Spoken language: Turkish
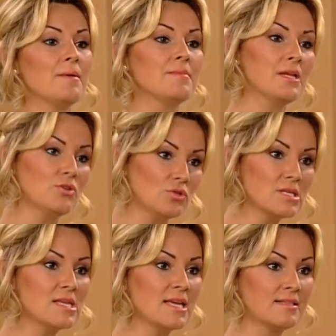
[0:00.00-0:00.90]
Emre'nin
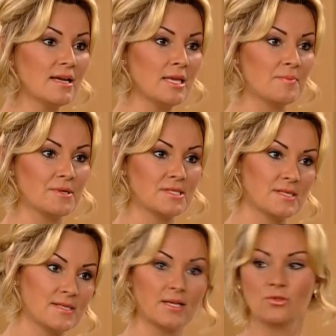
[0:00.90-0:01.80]
odasına yatak yaparız
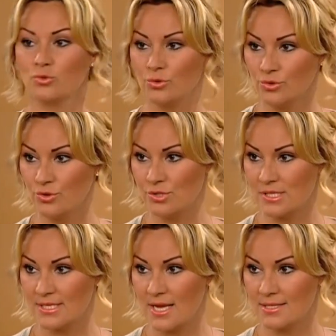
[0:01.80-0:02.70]
size. Duygu
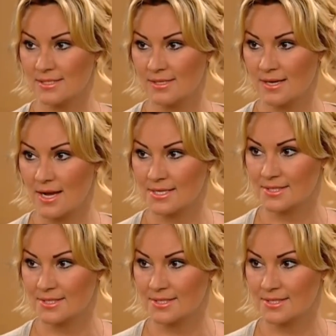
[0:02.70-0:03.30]
size hazırlar.